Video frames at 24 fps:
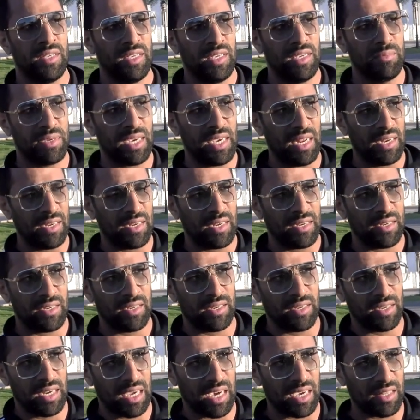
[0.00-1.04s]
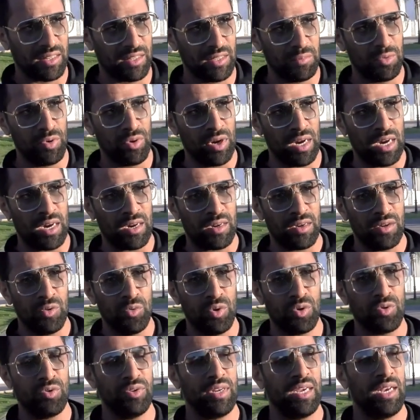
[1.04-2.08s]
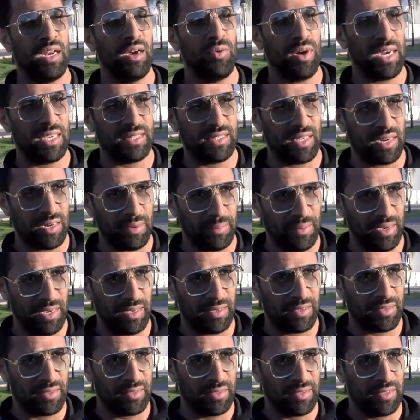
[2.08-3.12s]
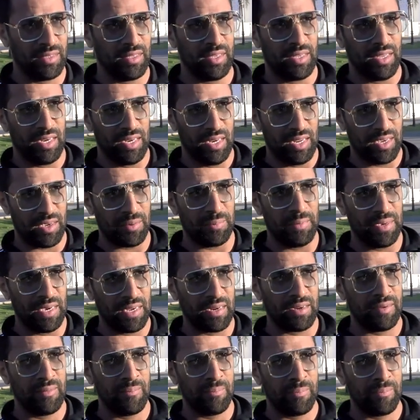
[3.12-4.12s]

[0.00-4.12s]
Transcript: يمكن نخدموها ويكون على واحد الربح اللي كبير